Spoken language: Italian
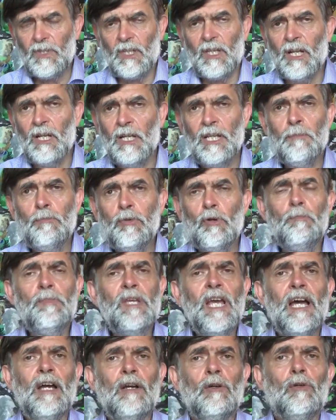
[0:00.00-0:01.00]
libro
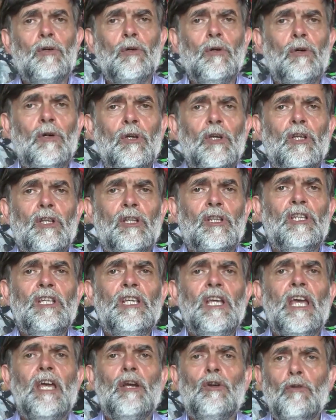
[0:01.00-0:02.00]
bianco
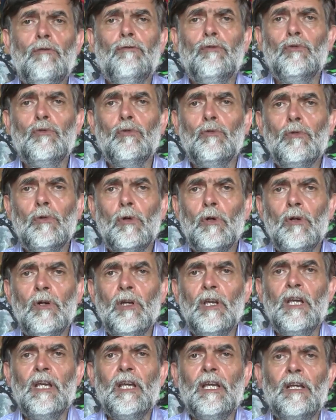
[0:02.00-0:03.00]
di Ecofuturo
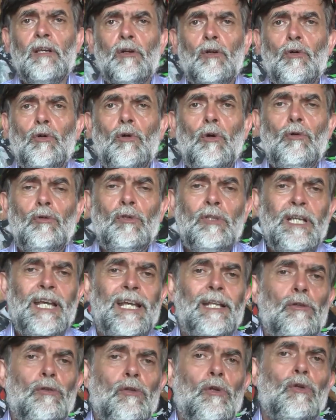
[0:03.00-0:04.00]
con
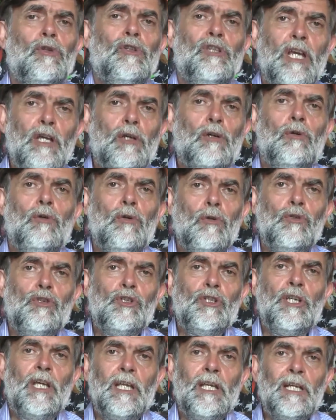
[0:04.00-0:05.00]
dentro
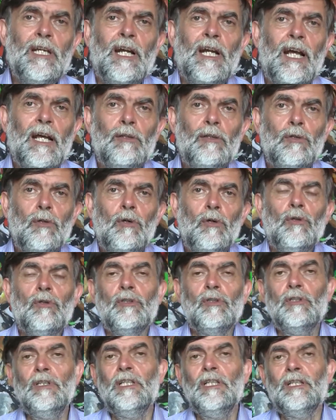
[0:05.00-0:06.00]
tecnologie in grado
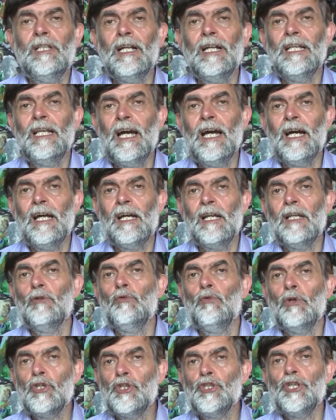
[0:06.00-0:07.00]
di tagliare
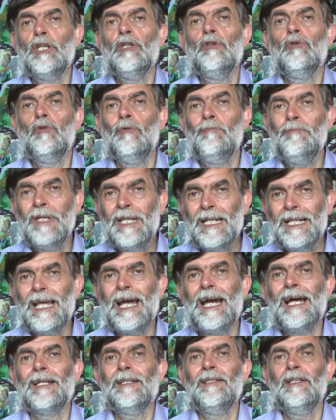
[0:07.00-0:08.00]
200
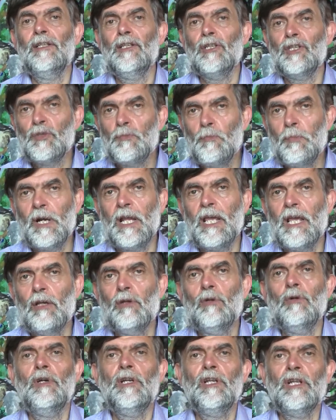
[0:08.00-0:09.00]
miliardi di
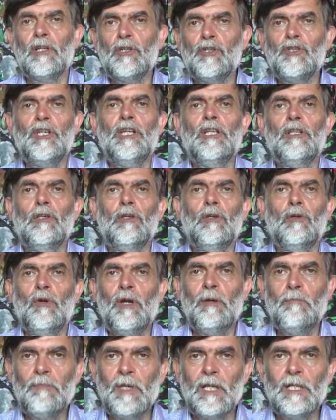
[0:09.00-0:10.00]
spreco energetico e
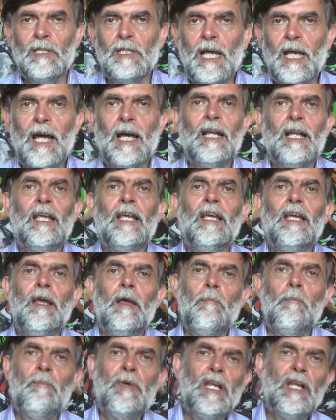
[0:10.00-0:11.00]
ambientale
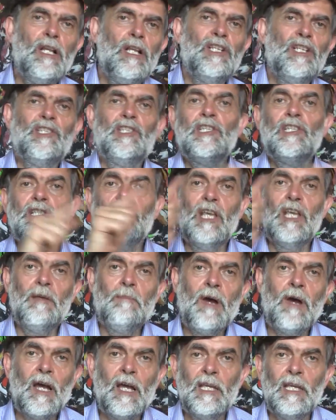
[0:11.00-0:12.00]
per il
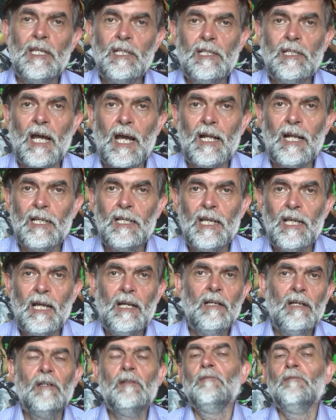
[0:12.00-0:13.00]
sistema
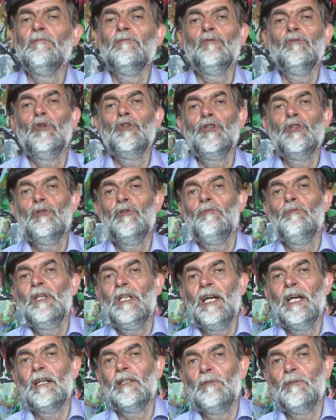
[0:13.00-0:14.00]
Italia, 200
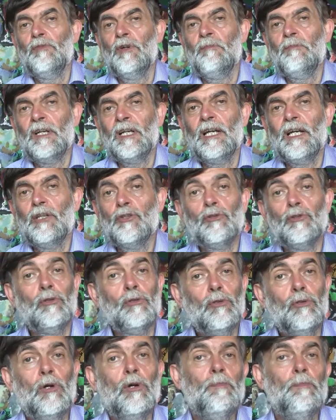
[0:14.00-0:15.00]
miliardi poi magari
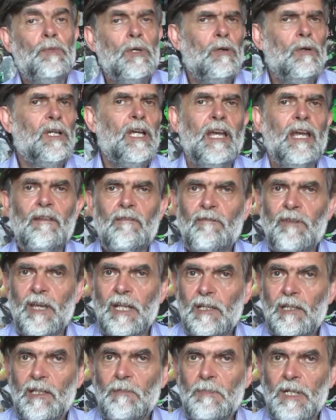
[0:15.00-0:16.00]
sono troppi, ok,
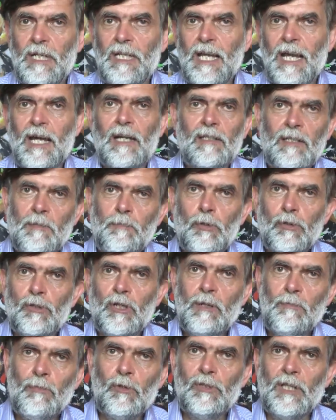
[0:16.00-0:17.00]
20 miliardi
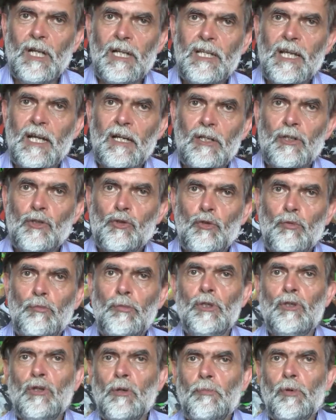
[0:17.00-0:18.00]
potremmo tagliarli
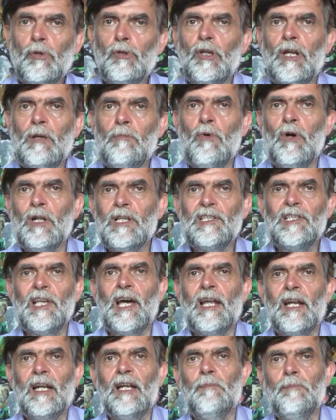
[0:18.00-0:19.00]
subito e potremmo
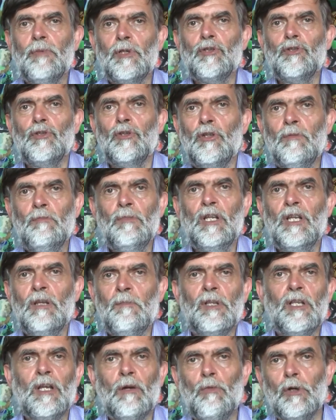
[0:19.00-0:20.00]
alzare le pensioni
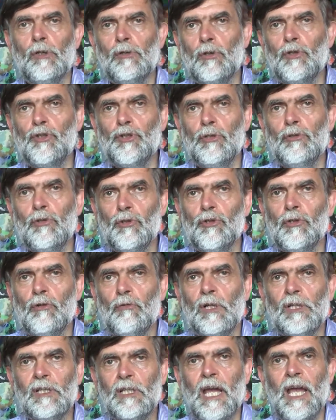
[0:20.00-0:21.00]
minime da
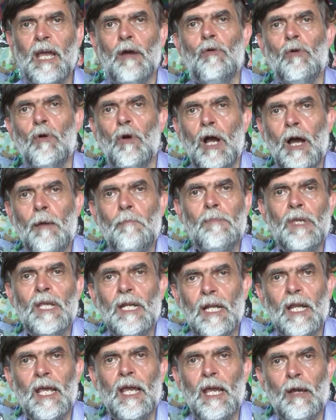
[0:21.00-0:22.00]
450 euro a
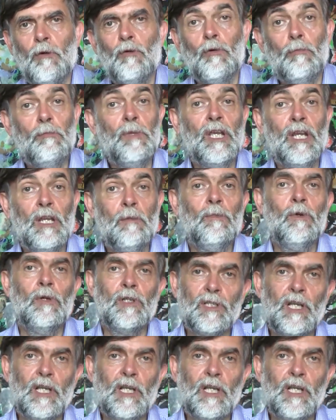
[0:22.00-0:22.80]
1000 euro minimo e